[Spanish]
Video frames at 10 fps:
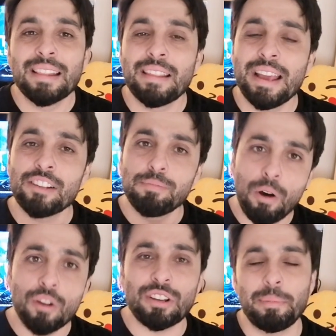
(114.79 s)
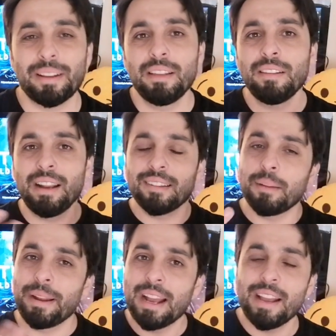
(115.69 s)
de Xbox a partir de la
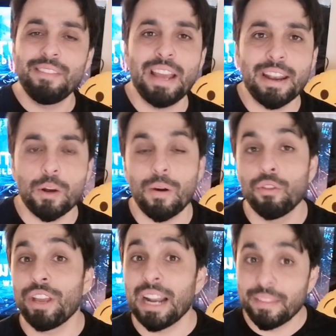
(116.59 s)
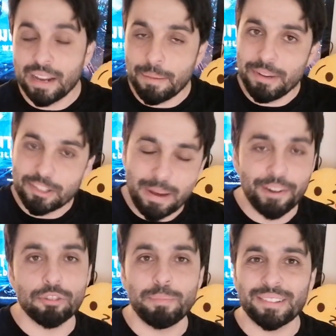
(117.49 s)
semana que viene, cuando ya la tenga en mis manos,